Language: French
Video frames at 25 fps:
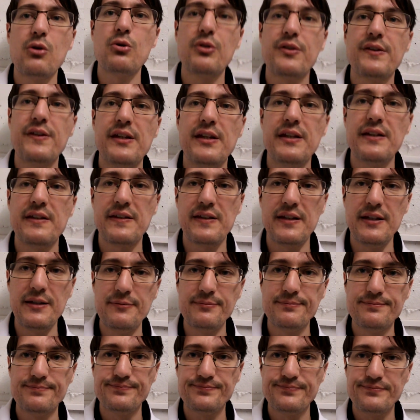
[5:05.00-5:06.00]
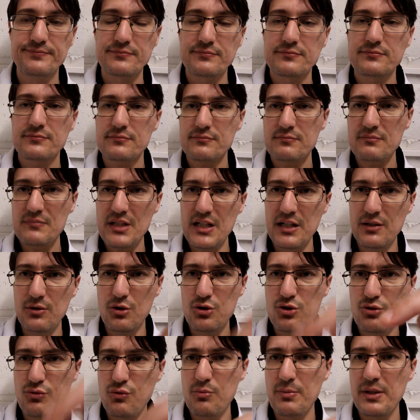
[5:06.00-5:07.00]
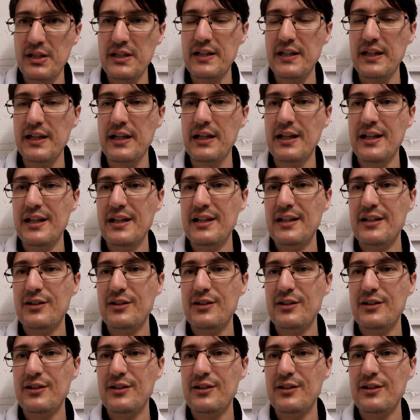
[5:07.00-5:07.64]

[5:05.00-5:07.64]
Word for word: aussi ici, alors je vous mettrai,